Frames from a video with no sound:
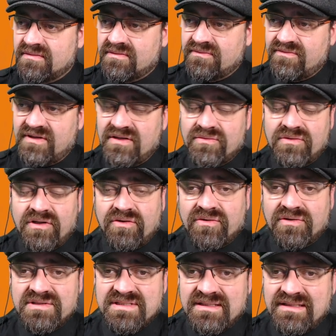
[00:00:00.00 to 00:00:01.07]

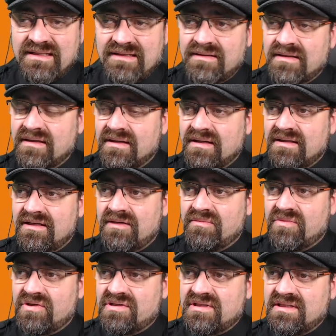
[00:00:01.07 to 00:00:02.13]
W190D, den
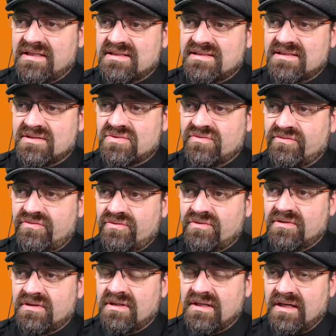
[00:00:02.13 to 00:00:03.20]
möchte ich jetzt
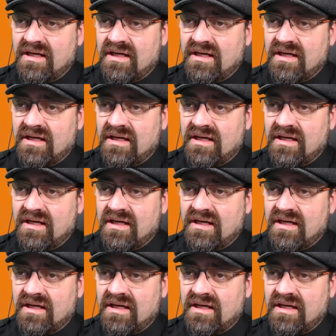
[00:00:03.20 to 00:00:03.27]
hinzufügen.